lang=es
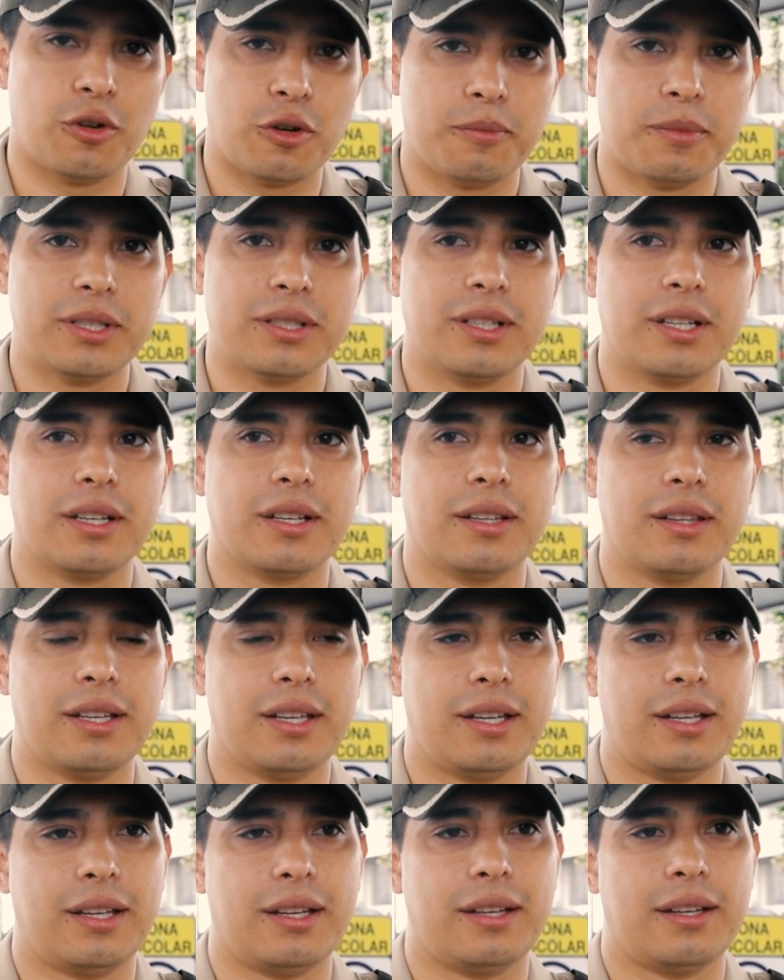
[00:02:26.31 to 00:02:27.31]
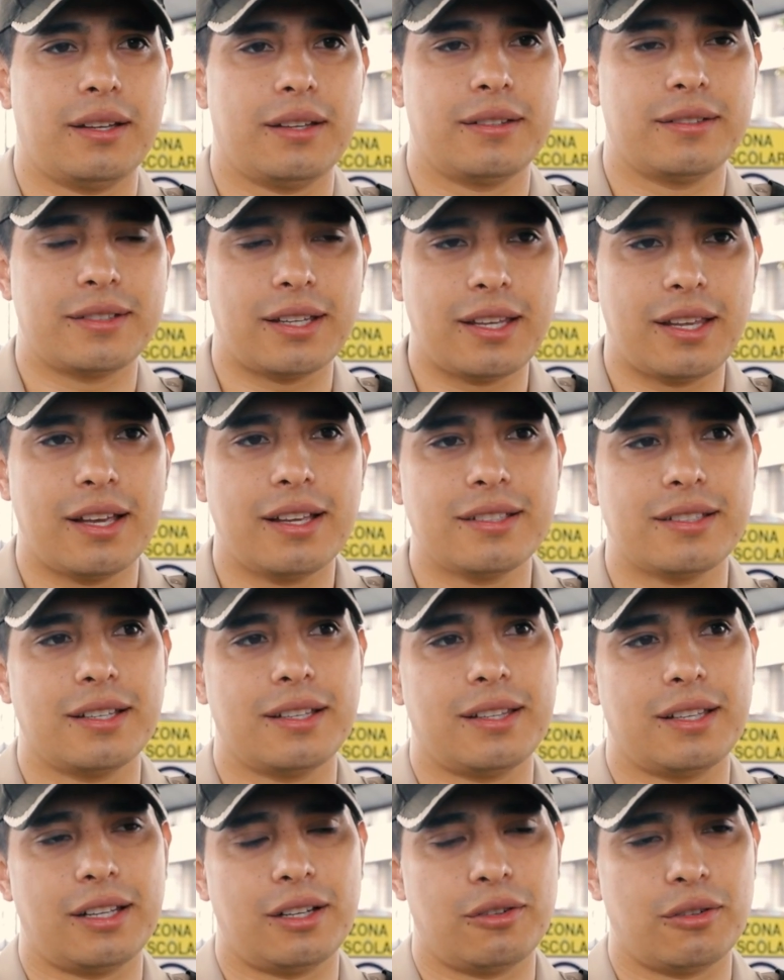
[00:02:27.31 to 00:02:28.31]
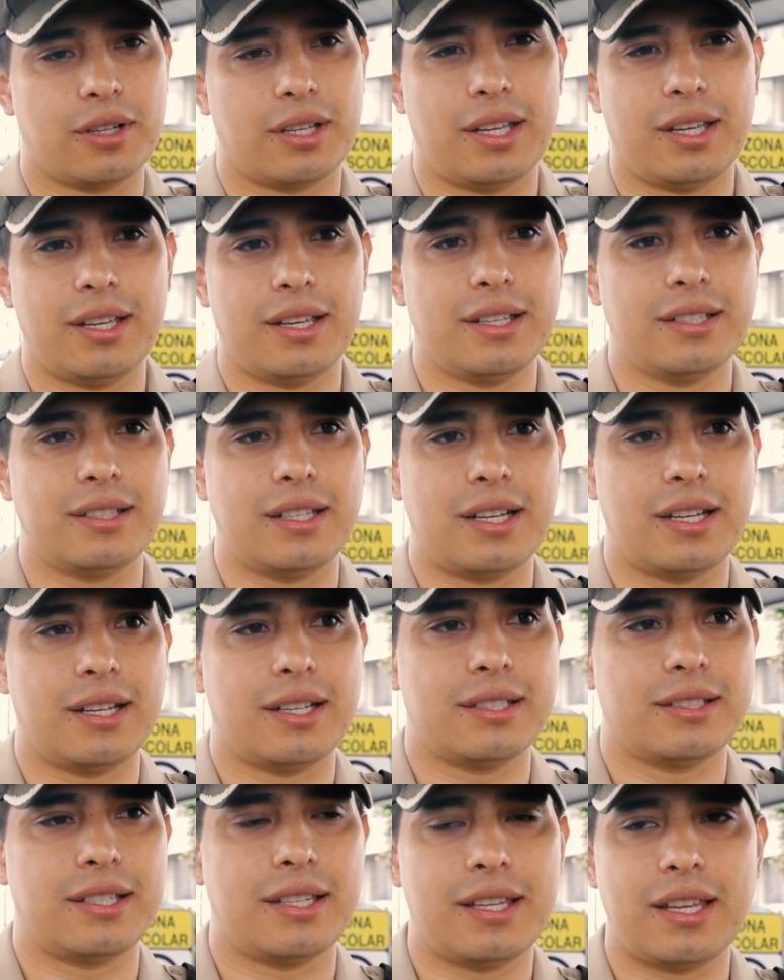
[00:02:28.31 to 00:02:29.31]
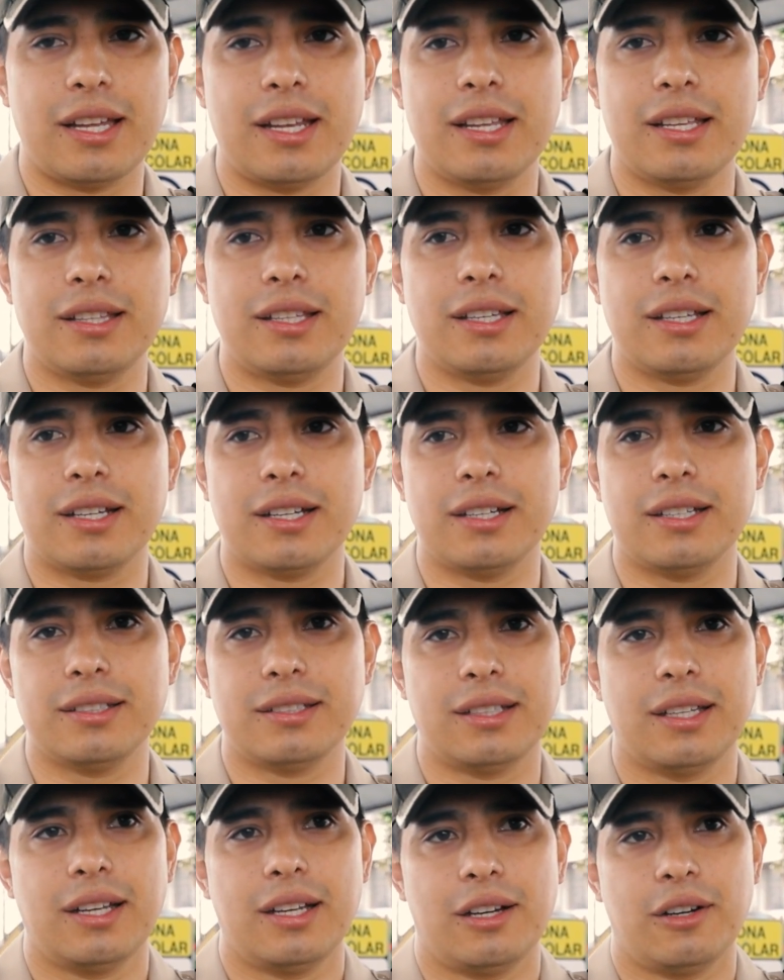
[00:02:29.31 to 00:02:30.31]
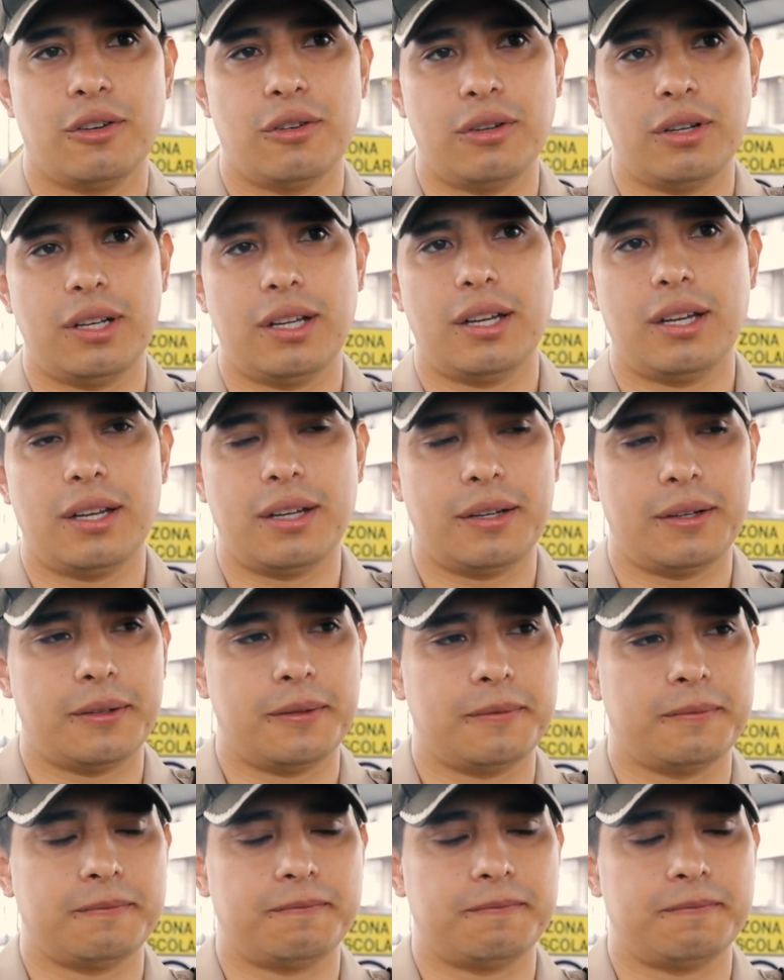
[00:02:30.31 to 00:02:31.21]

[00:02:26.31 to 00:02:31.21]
formas de, enseñanza de lo que es las señaléticas o la,